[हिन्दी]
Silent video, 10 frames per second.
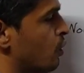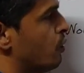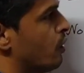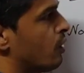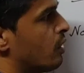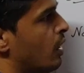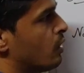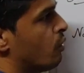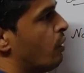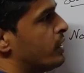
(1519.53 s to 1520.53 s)
टू फोर
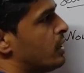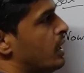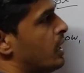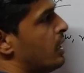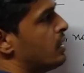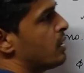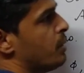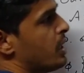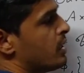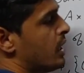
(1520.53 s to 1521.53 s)
तो वन थ्री की
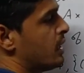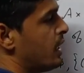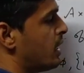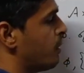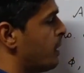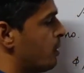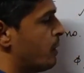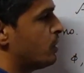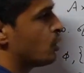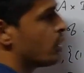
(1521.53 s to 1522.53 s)
सभी के साथ एक एक
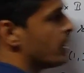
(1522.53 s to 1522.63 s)
पेयर बन